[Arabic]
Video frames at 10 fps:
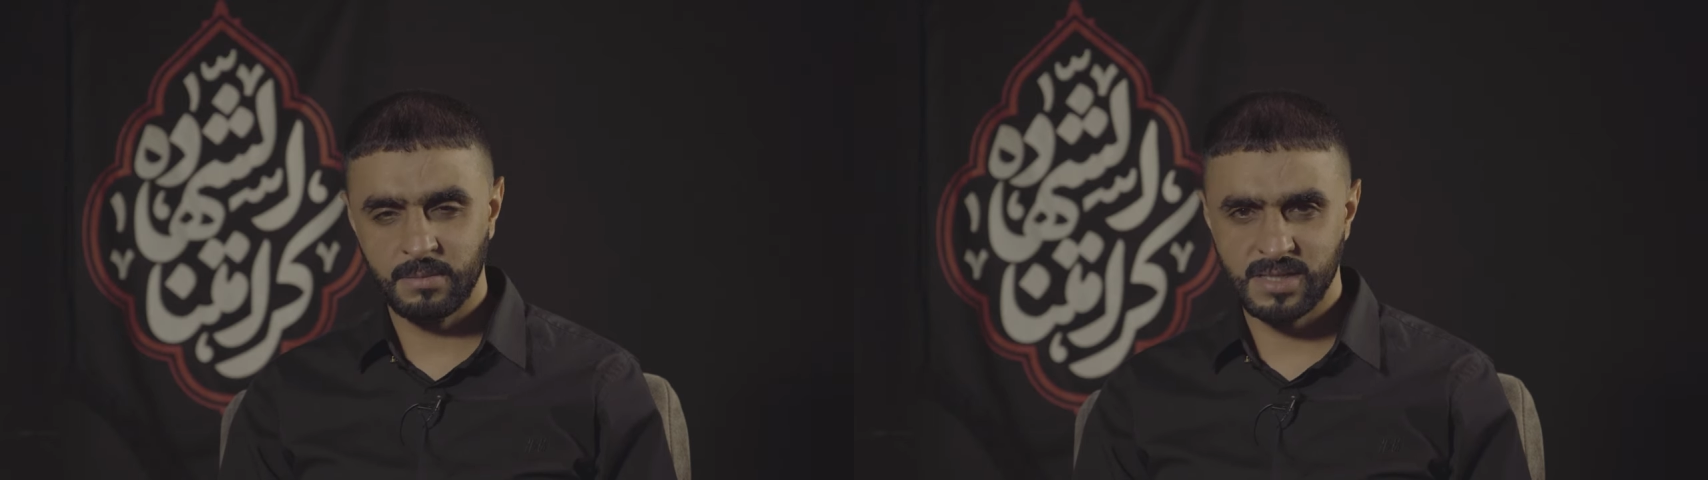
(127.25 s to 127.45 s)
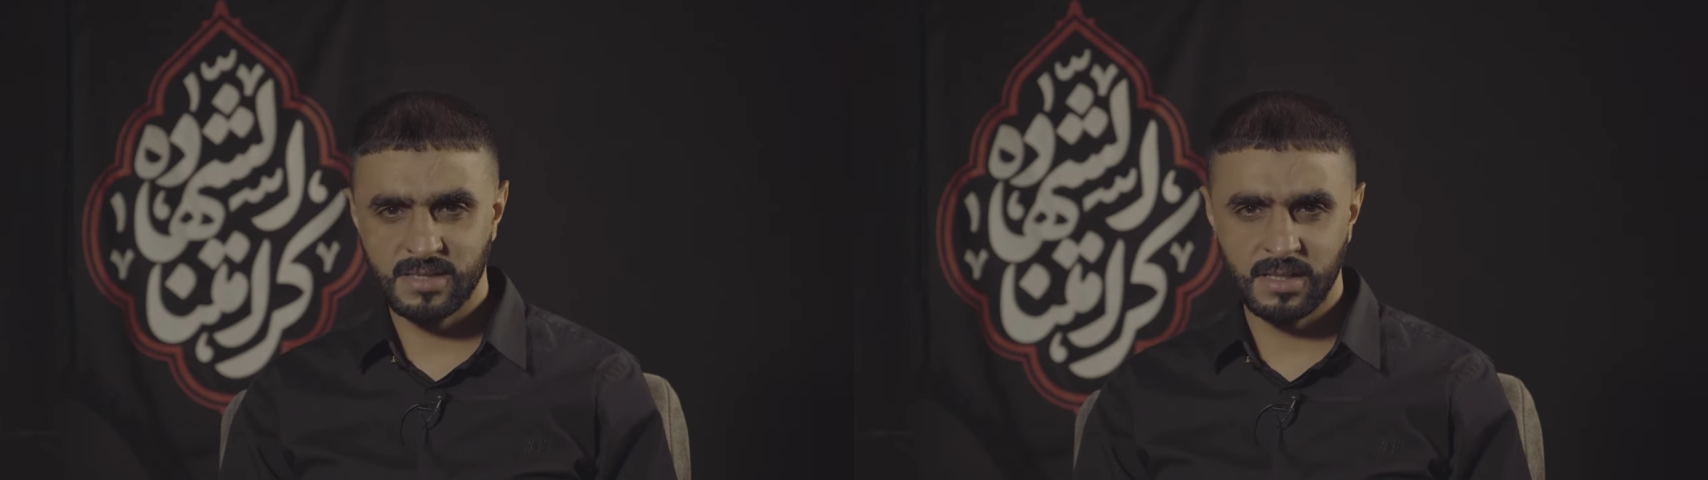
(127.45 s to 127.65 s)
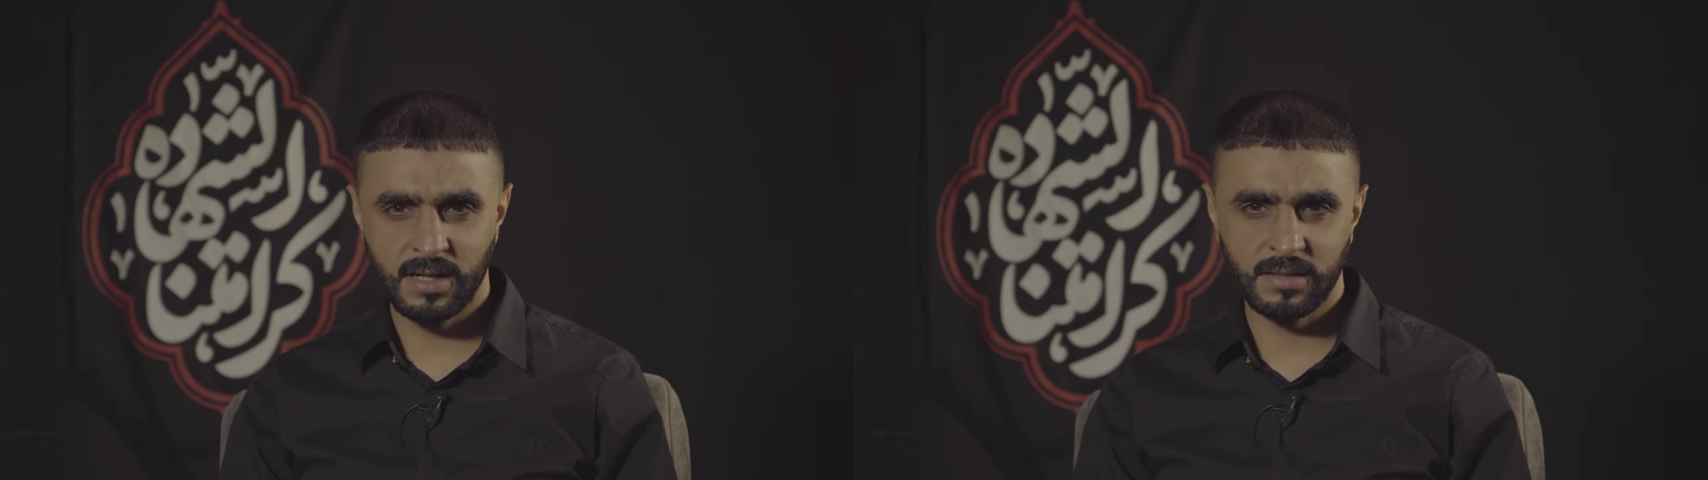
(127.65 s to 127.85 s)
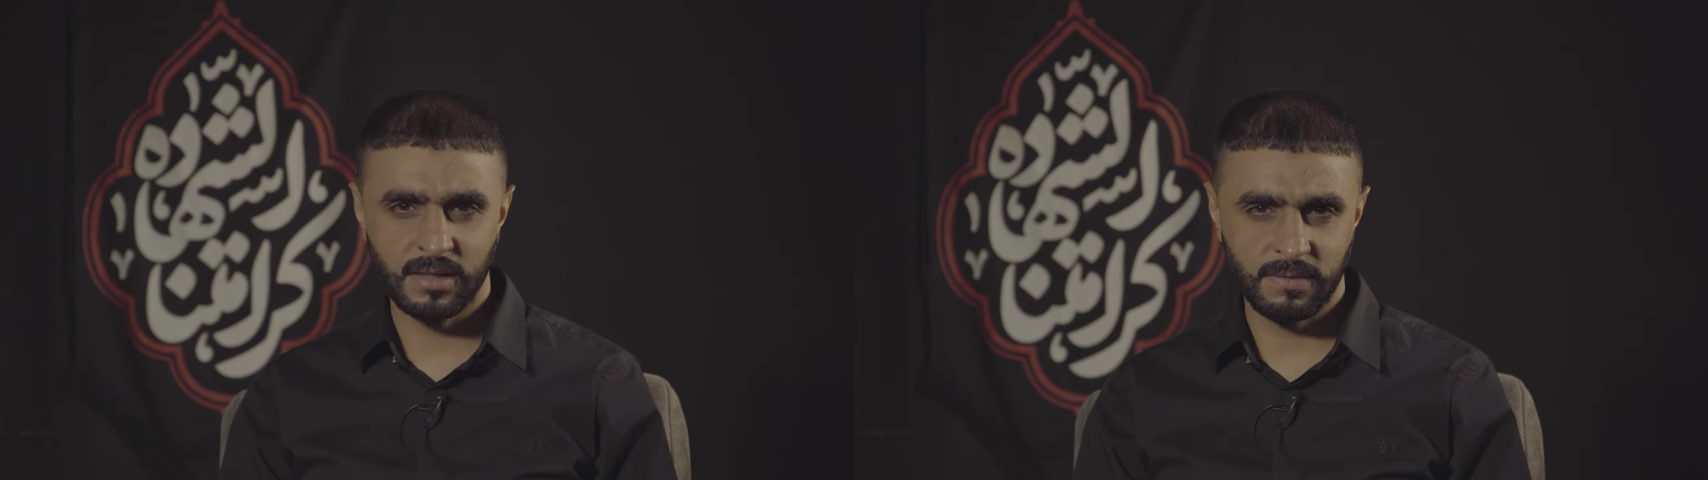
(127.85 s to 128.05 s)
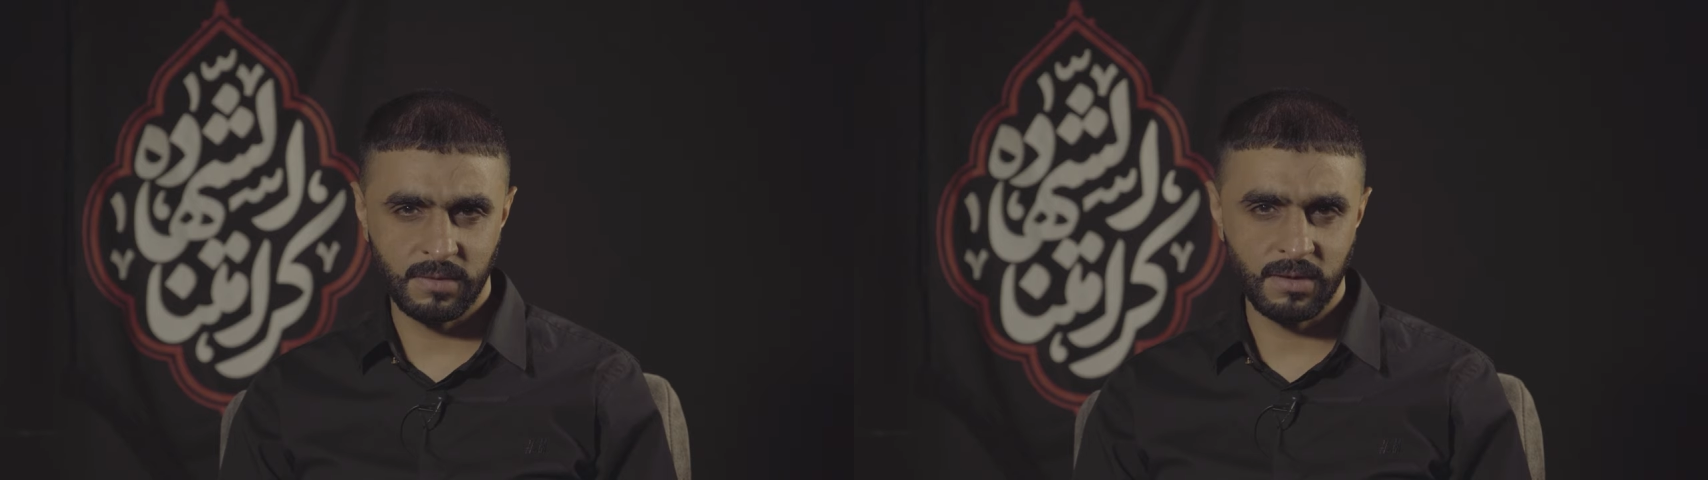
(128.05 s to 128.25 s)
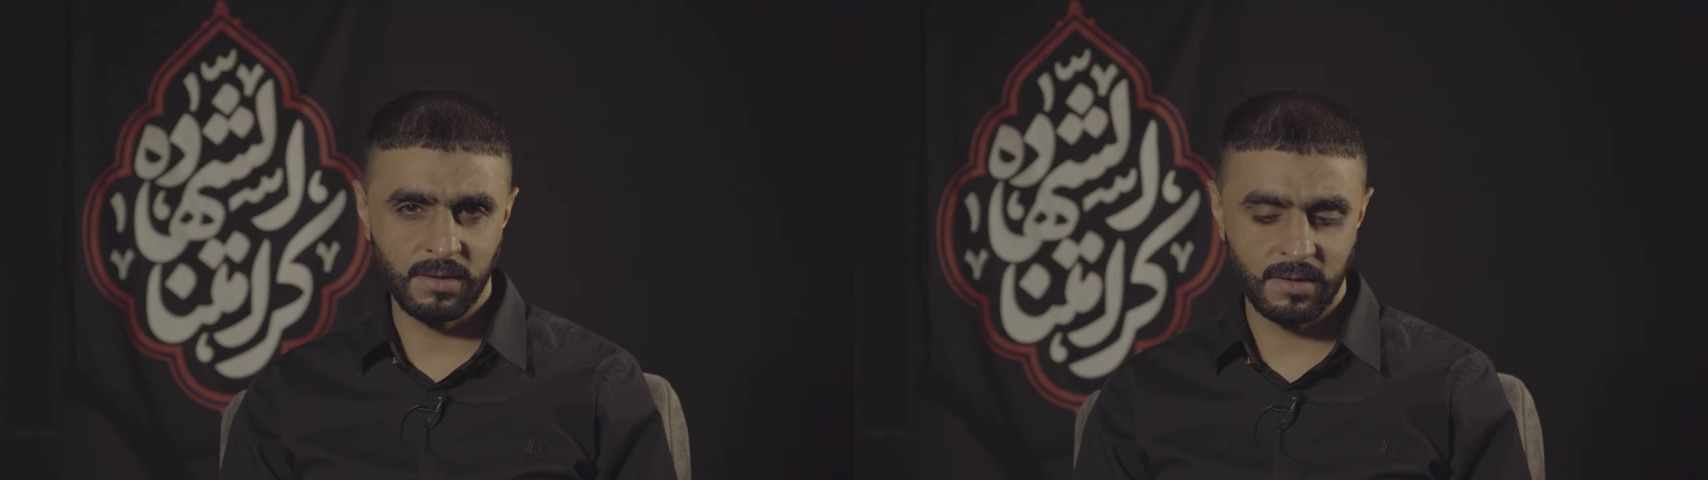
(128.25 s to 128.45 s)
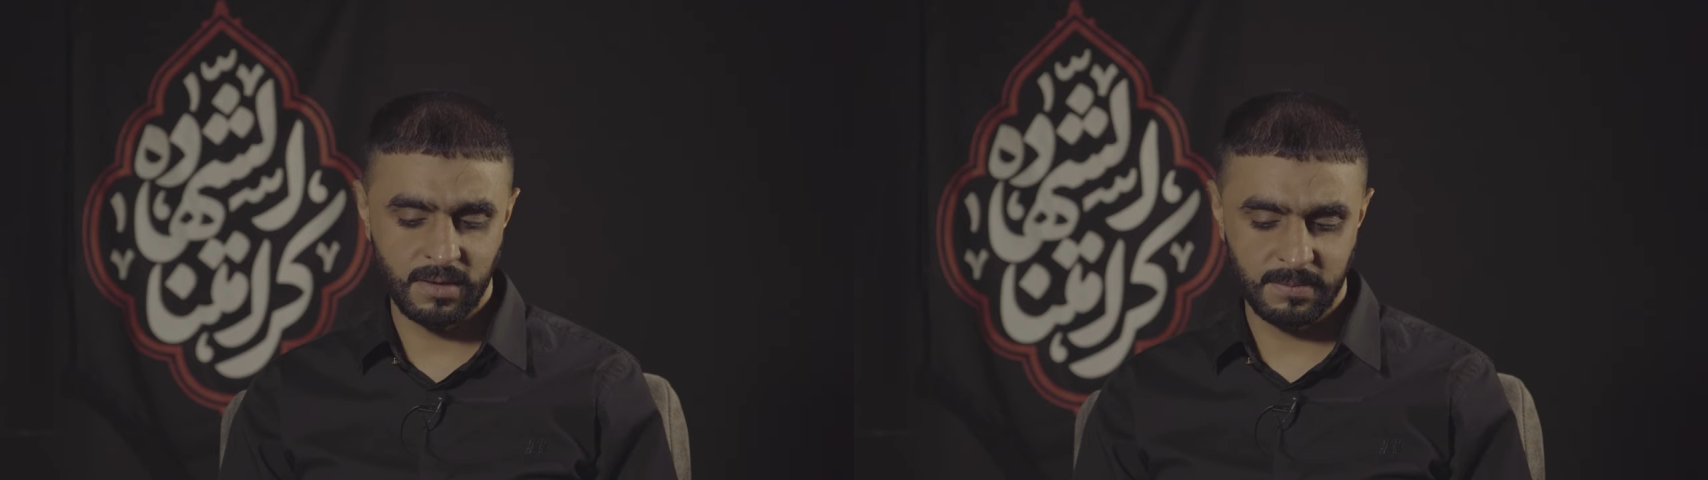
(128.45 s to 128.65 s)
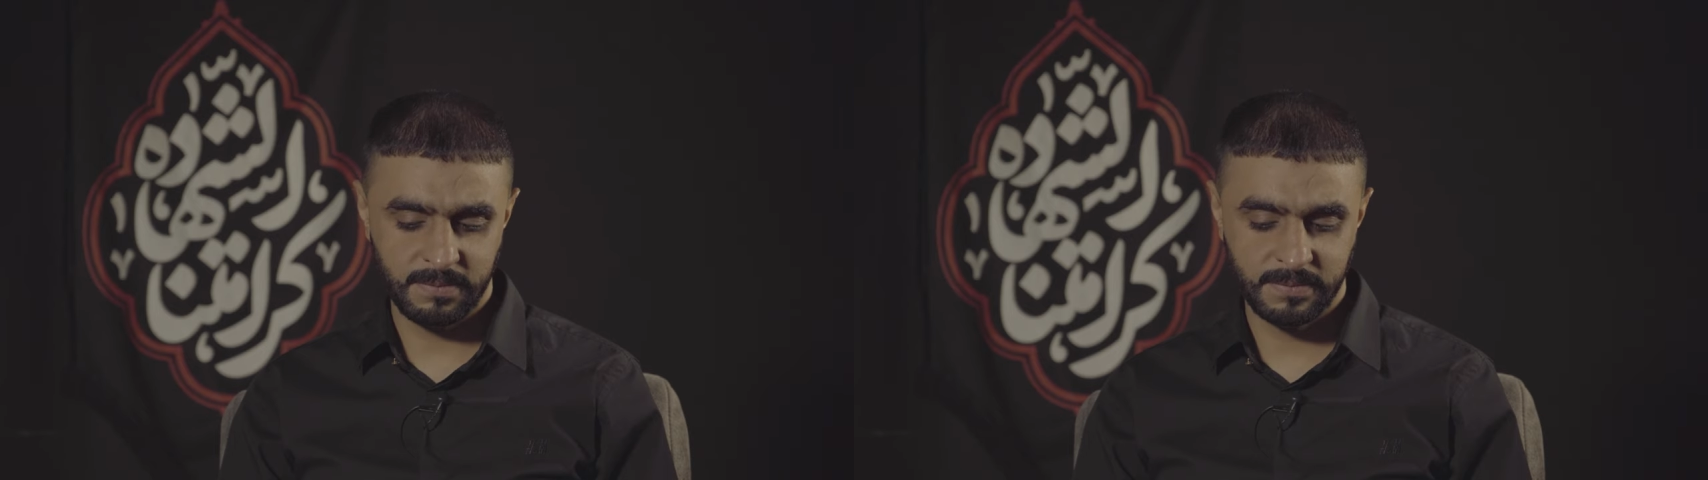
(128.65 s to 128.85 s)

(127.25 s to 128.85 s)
مسيرة رفض الظلم